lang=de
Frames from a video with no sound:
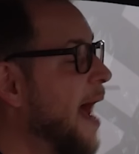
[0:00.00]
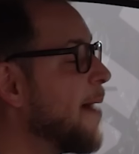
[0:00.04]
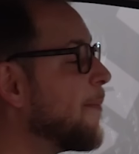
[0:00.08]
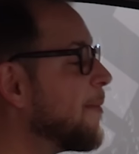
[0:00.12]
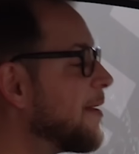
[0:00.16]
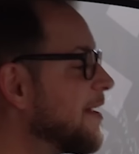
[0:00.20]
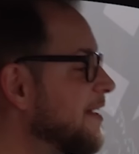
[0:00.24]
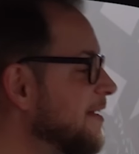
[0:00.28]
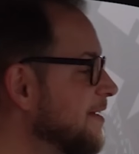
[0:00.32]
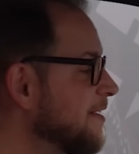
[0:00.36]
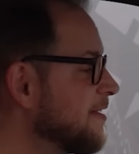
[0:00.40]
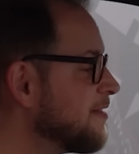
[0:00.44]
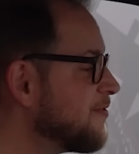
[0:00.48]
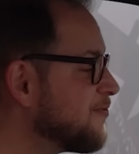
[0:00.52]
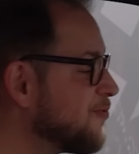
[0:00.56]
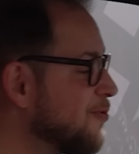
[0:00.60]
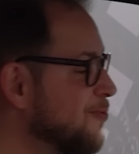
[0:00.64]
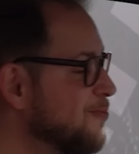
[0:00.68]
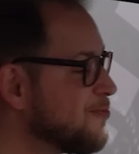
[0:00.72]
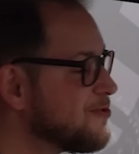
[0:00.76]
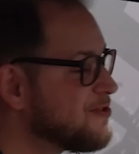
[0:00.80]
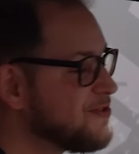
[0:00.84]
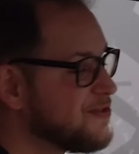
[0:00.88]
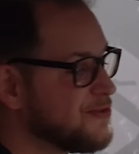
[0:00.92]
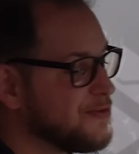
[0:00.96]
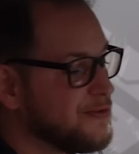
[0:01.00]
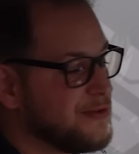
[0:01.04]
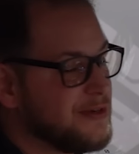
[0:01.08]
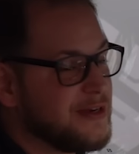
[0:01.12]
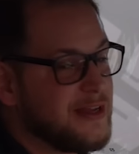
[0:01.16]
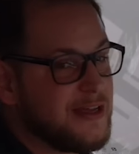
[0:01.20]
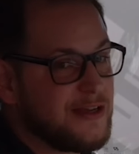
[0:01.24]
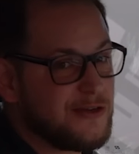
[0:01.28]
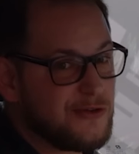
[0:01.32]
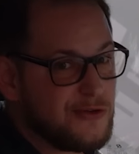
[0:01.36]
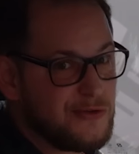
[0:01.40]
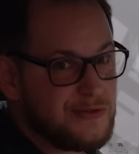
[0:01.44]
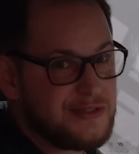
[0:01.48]
Aber irgendwo muss so ein
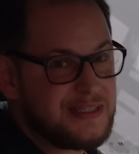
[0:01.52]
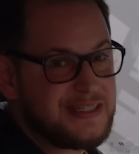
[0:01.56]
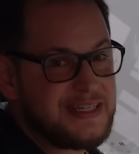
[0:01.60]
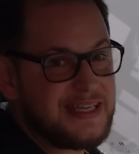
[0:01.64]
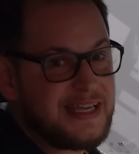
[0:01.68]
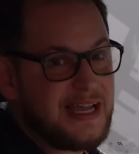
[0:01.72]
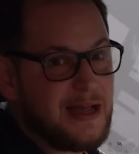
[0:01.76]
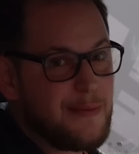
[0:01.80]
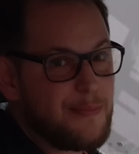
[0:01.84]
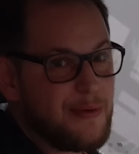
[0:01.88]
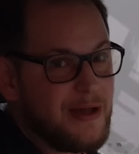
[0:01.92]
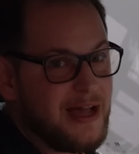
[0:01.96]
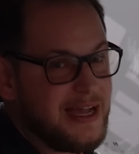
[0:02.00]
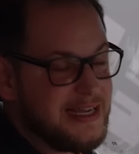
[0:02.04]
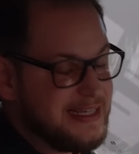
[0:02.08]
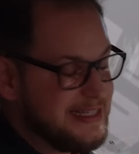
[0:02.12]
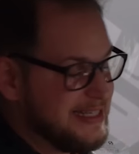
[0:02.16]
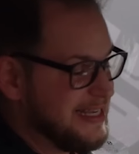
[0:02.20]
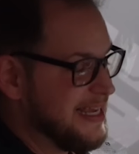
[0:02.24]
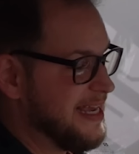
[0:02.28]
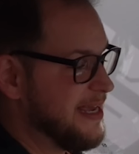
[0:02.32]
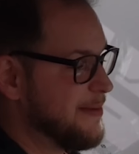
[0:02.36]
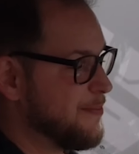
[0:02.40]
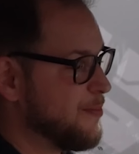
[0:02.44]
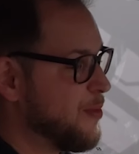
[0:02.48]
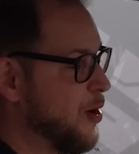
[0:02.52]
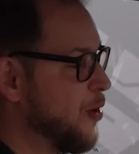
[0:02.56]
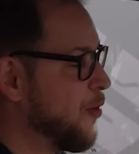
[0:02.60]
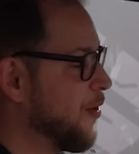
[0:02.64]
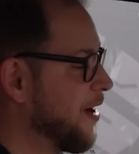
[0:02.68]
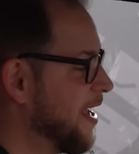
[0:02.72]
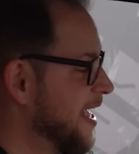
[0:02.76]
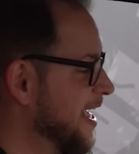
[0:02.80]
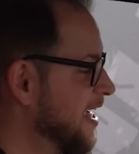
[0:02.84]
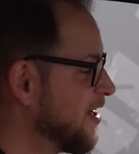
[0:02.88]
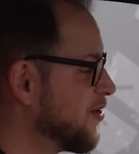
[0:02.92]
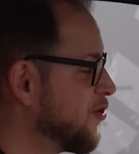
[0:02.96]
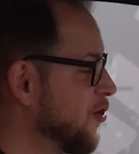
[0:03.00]
günstiger Preis eben auch
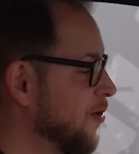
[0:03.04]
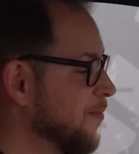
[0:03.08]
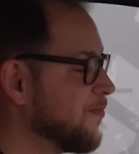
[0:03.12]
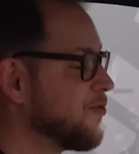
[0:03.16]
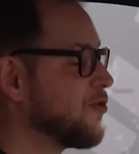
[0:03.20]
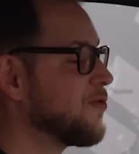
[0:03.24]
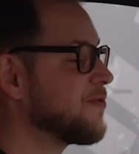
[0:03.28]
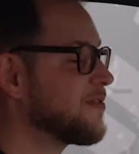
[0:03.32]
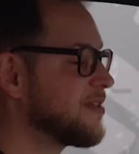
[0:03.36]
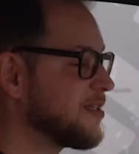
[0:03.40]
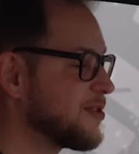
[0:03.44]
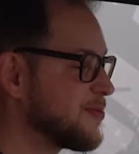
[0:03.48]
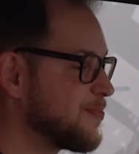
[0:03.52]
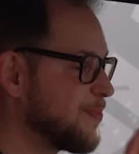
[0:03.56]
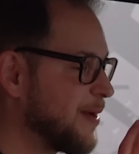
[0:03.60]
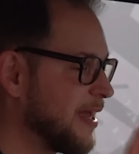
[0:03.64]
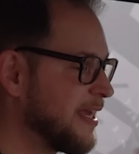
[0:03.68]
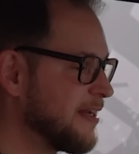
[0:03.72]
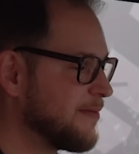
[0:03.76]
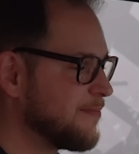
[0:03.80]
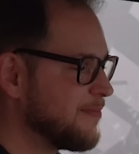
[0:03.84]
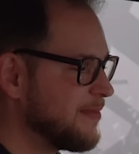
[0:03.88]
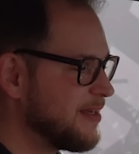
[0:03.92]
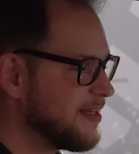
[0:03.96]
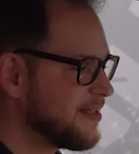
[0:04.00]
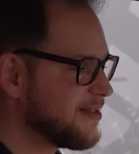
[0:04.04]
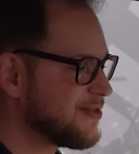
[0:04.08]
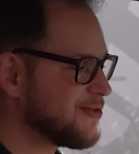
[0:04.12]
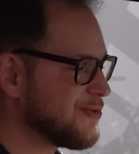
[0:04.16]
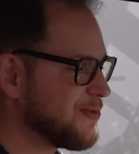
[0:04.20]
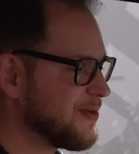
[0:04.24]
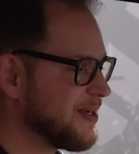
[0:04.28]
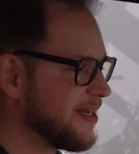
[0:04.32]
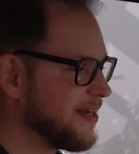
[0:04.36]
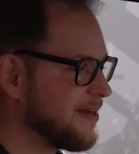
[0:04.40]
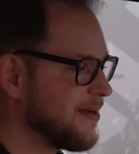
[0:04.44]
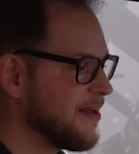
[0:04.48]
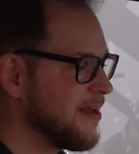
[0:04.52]
herkommen. Und das bringt mich zu
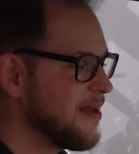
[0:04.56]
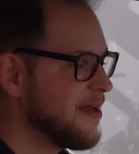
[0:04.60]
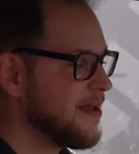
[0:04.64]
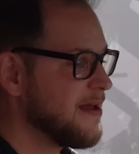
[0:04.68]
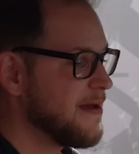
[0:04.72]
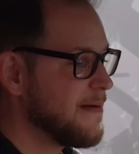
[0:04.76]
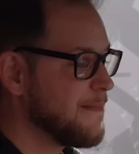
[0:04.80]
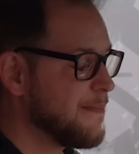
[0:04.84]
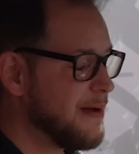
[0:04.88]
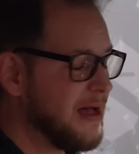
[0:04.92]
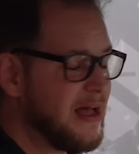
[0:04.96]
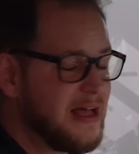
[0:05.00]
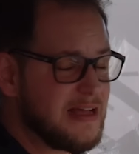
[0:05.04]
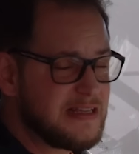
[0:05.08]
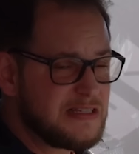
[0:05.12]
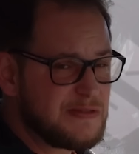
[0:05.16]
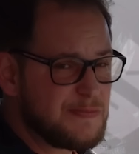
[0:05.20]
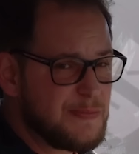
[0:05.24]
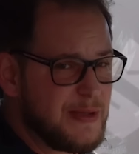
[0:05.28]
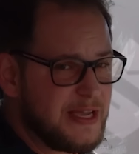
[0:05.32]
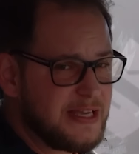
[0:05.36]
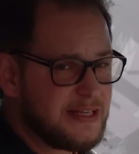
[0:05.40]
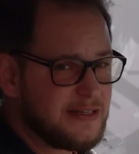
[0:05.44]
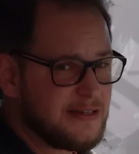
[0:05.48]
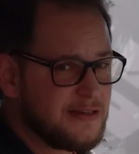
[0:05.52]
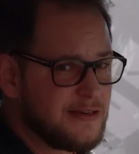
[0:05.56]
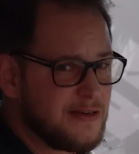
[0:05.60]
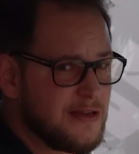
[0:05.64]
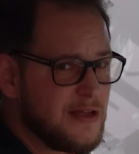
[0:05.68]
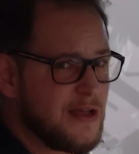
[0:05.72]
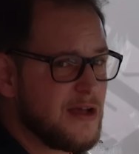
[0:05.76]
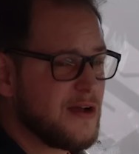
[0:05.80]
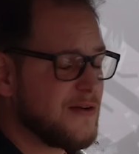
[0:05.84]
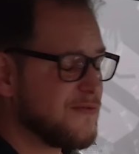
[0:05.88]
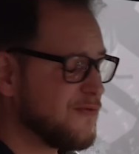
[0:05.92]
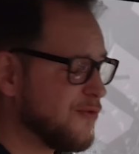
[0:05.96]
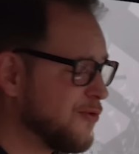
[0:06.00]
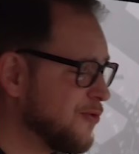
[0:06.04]
den paar Aspekten,
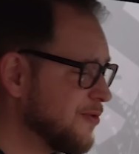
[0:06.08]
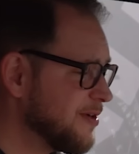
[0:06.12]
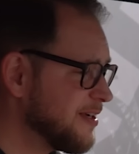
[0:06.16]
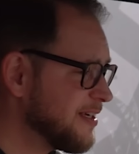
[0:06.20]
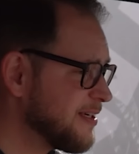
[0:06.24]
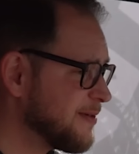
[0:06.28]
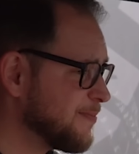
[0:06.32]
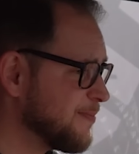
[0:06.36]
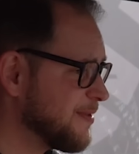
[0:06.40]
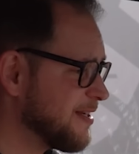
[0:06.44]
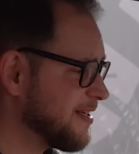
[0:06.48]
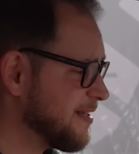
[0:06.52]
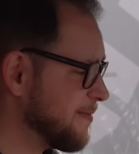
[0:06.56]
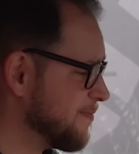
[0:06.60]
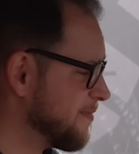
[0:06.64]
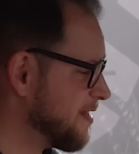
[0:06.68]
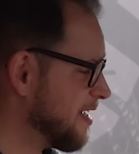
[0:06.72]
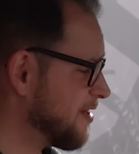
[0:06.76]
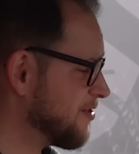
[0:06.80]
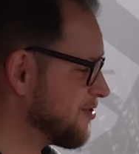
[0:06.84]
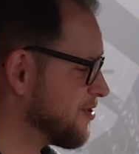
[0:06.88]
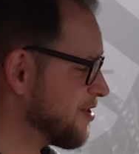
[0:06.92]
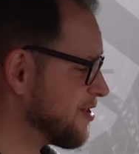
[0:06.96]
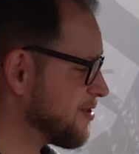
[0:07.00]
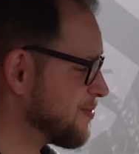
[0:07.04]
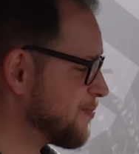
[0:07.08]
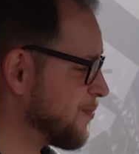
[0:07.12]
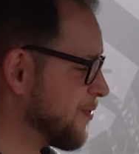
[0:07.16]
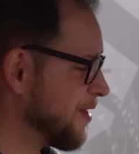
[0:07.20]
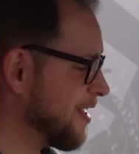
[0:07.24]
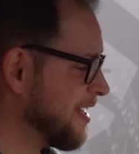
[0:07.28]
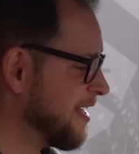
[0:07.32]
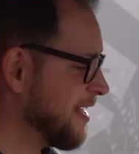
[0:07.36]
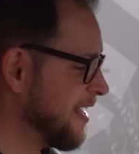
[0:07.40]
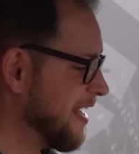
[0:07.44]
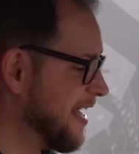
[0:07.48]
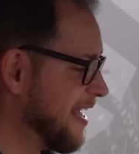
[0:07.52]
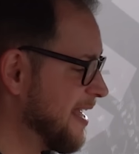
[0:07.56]
wo ich mit dem Dacia
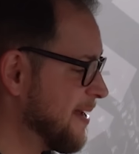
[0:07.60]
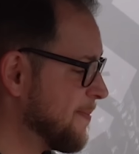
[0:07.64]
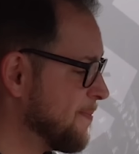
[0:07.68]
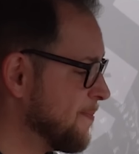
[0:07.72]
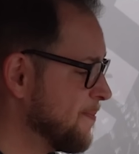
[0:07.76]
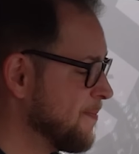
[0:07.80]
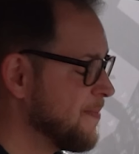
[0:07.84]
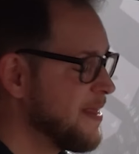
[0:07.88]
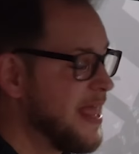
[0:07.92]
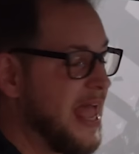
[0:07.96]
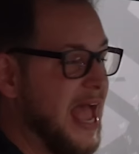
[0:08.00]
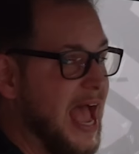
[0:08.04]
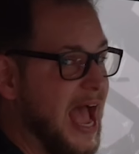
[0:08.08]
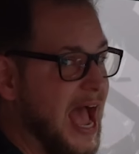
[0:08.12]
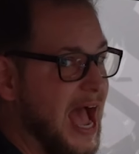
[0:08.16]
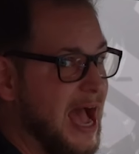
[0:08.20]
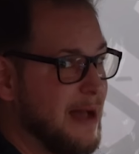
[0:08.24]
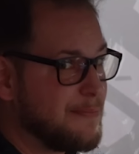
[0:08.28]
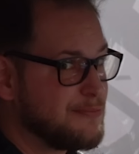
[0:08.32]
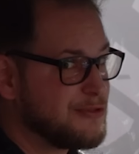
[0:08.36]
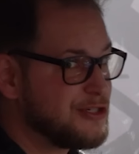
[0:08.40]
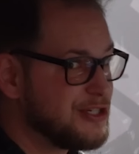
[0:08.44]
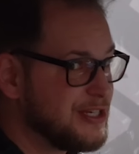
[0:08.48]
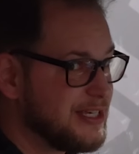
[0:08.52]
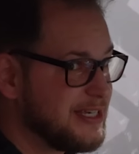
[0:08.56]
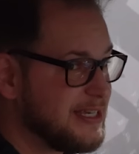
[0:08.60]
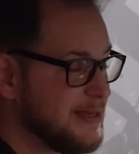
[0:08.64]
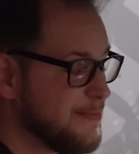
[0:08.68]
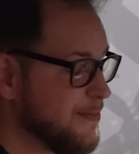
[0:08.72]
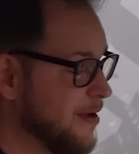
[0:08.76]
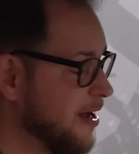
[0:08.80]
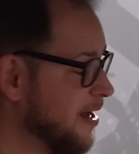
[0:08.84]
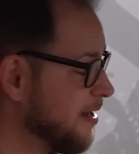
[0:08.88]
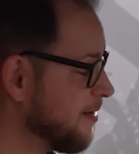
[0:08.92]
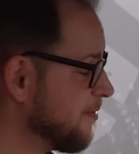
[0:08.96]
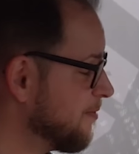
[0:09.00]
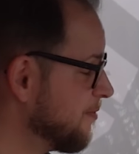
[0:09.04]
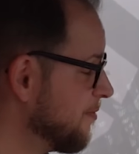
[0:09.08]
Spring eben Abstriche
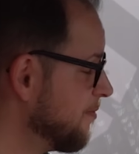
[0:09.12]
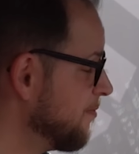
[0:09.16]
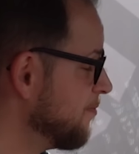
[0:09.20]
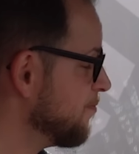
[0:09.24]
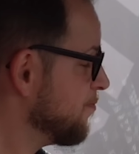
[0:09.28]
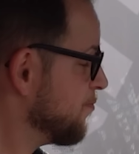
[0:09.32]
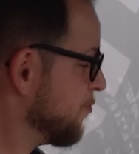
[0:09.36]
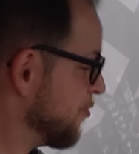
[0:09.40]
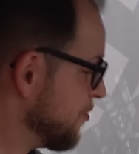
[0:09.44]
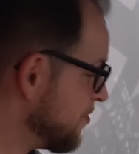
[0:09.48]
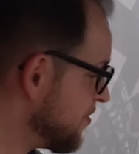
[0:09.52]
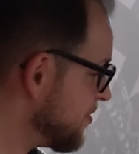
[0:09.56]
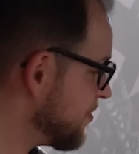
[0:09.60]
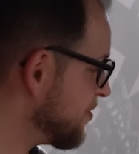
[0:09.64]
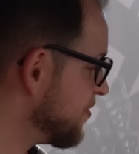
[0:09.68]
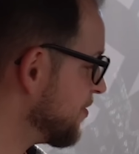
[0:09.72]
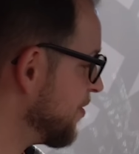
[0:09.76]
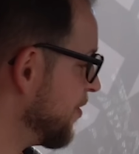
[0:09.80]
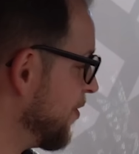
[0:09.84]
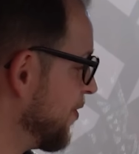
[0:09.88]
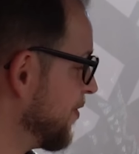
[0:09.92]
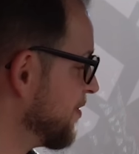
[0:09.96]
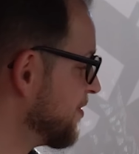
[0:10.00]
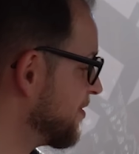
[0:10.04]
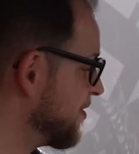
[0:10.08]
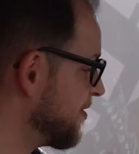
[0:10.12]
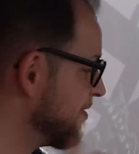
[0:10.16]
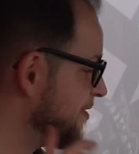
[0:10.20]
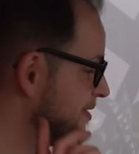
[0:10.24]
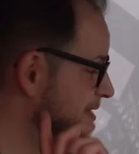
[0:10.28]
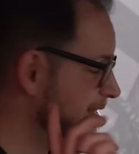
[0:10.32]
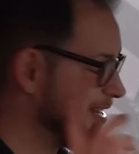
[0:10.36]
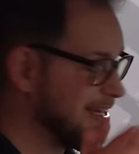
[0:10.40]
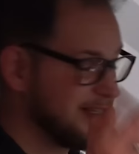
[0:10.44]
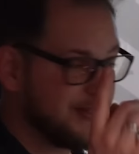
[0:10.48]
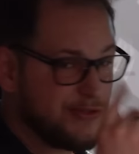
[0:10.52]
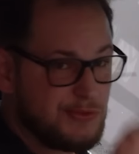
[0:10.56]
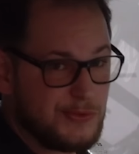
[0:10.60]
machen muss. Und
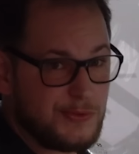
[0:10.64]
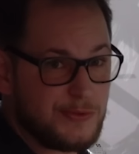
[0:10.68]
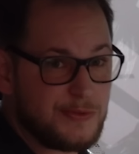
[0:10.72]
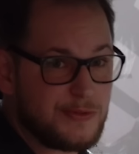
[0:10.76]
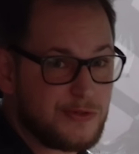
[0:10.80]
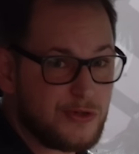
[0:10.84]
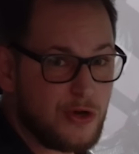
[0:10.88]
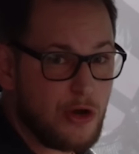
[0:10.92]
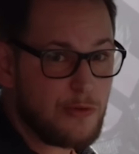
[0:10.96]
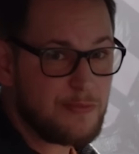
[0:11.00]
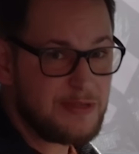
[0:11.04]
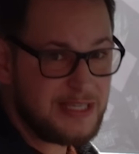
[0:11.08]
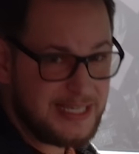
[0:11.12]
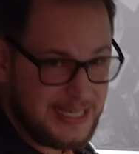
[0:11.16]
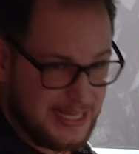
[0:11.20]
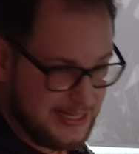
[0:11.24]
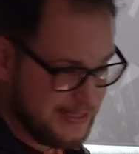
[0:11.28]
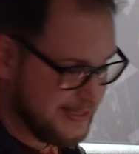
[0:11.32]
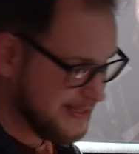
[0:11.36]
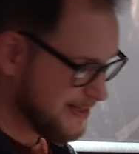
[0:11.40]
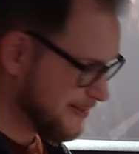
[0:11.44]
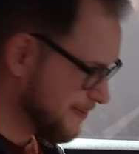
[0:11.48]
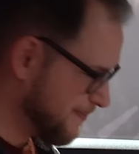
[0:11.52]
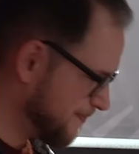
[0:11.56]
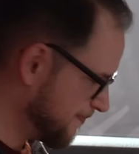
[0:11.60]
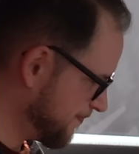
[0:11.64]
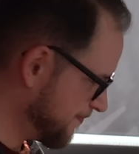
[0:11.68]
dazu komme ich jetzt.